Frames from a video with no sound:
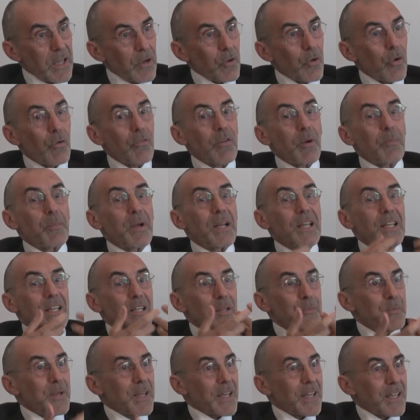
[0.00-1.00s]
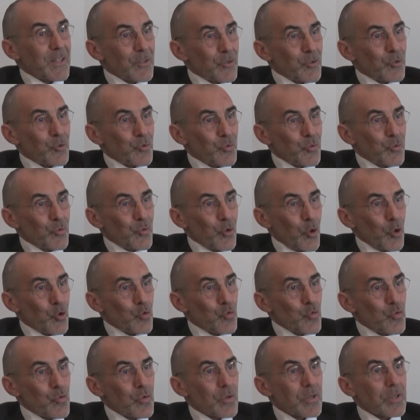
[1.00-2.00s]
Alors on ne va pas les libérer tout d'un
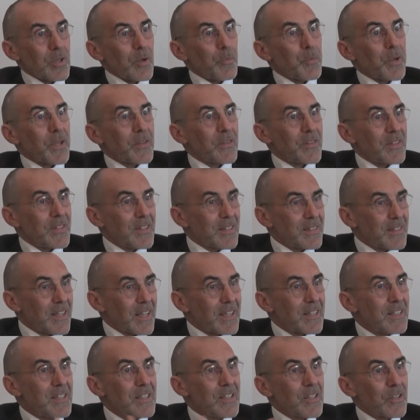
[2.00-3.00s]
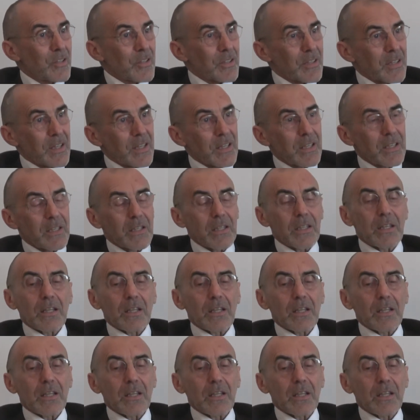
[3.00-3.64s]
coup. Après, c'est des techniques. Hein.